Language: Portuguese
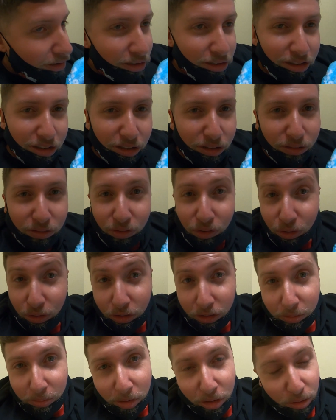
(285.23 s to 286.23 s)
Acho que eu não vou
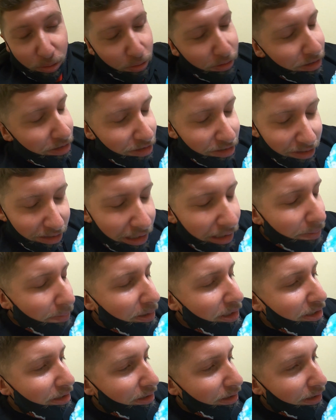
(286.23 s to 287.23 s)
dormir hoje, nem
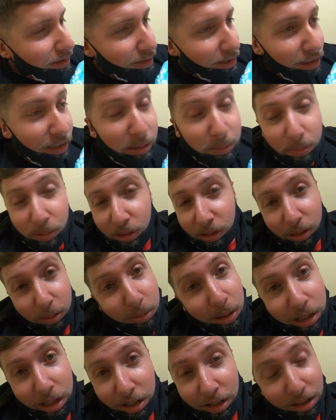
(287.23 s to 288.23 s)
amanhã, nem depois da
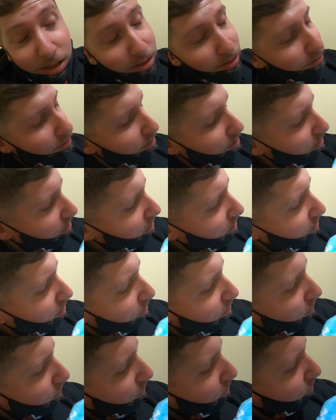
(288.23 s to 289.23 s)
manhã.
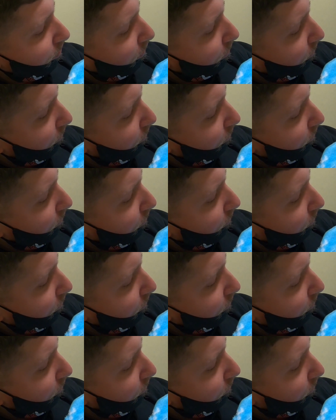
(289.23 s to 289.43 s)
Vou só